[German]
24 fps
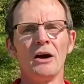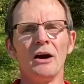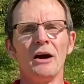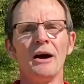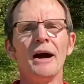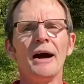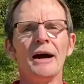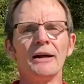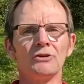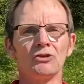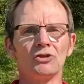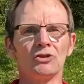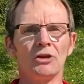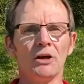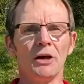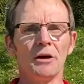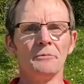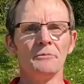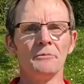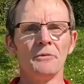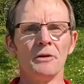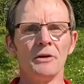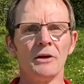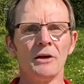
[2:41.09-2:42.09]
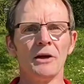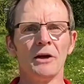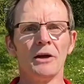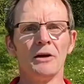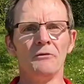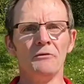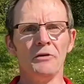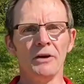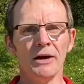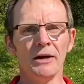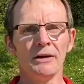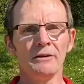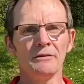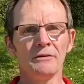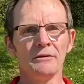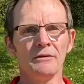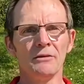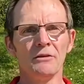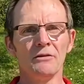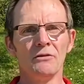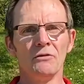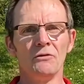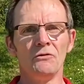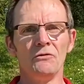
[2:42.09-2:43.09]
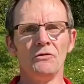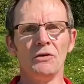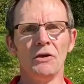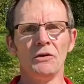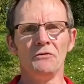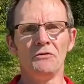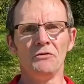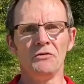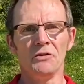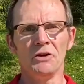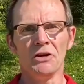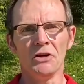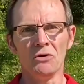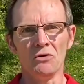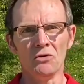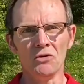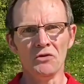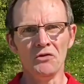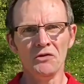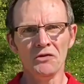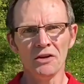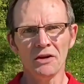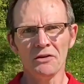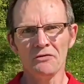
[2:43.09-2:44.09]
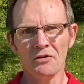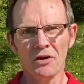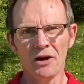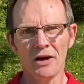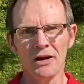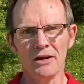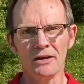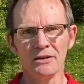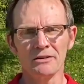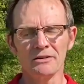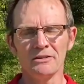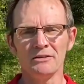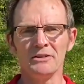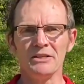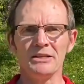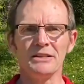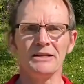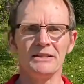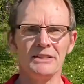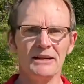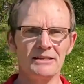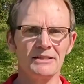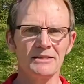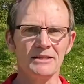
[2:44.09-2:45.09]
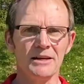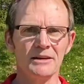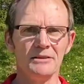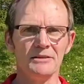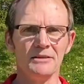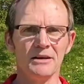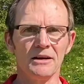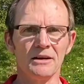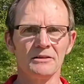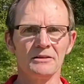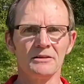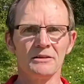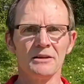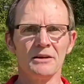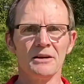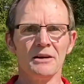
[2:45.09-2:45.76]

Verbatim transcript: Artensterben werden, wenn wir unser Verhalten nicht jetzt ändern,